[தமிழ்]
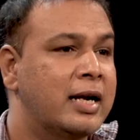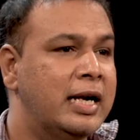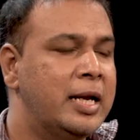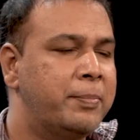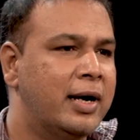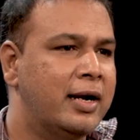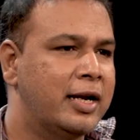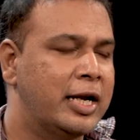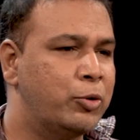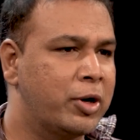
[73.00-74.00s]
கண்டிப்பாக
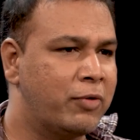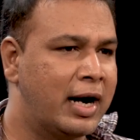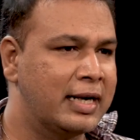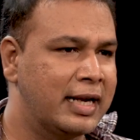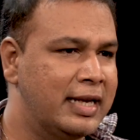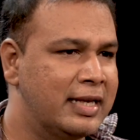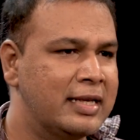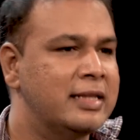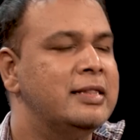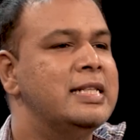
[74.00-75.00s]
என்னோடய வாழ்க்கை
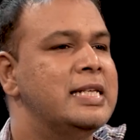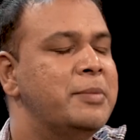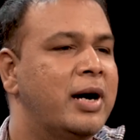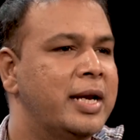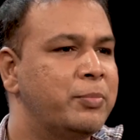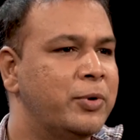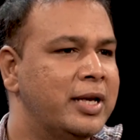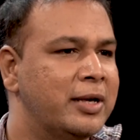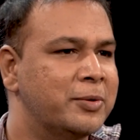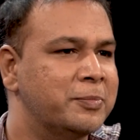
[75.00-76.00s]
திசை மாறி
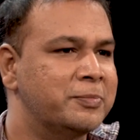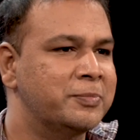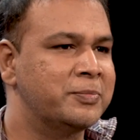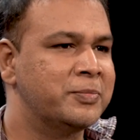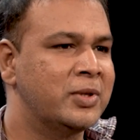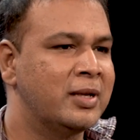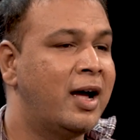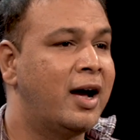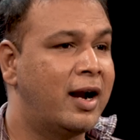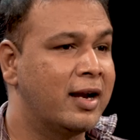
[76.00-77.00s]
போயிருக்கும்
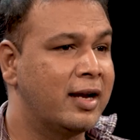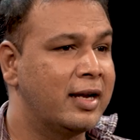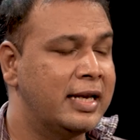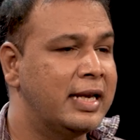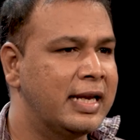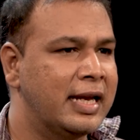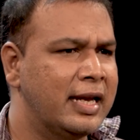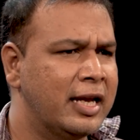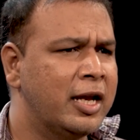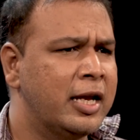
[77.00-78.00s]
ஆனால் இன்றைக்கி
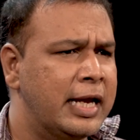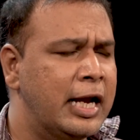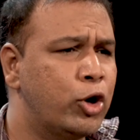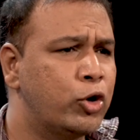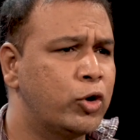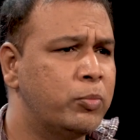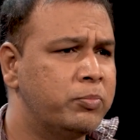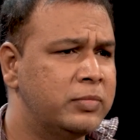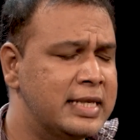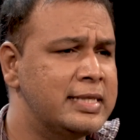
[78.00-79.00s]
எல்லோருக்கும்
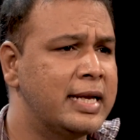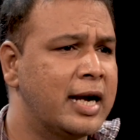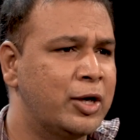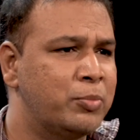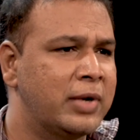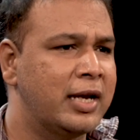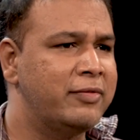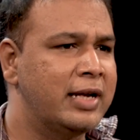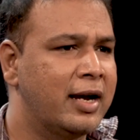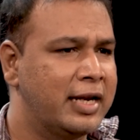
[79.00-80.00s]
திசை காட்டும்
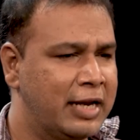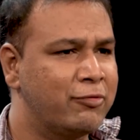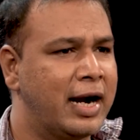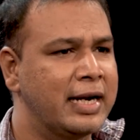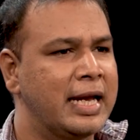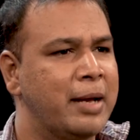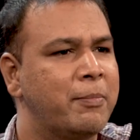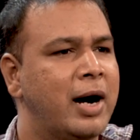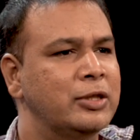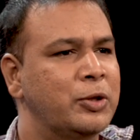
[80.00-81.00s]
கருவியாக என் வாழ்க்கையை
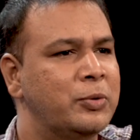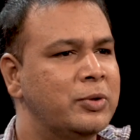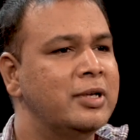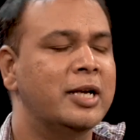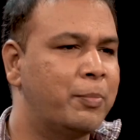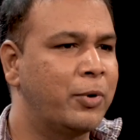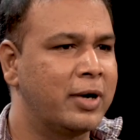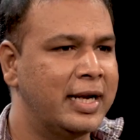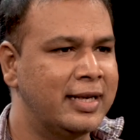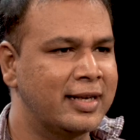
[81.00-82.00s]
மாற்றணும்னு நான்
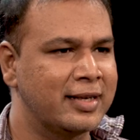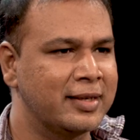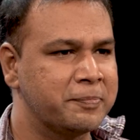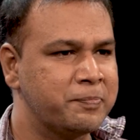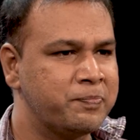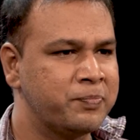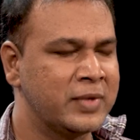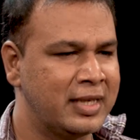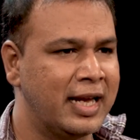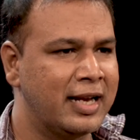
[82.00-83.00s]
போராடிக்கிட்டு இருக்கேன்
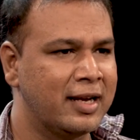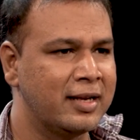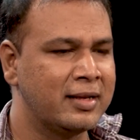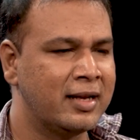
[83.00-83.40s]
ஏன்னா